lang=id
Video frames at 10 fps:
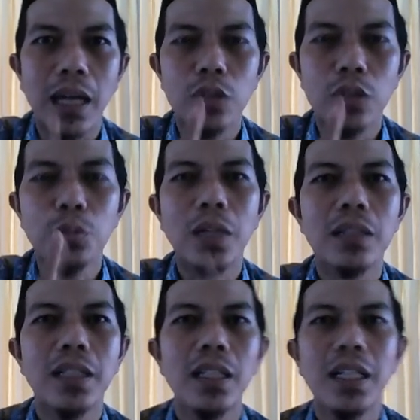itu bukan
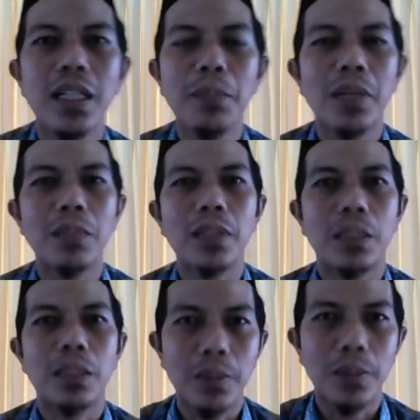ghibah namanya tapi
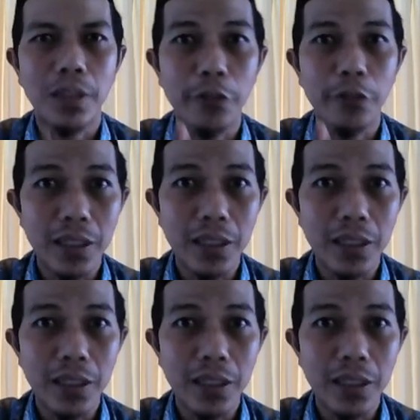namanya fit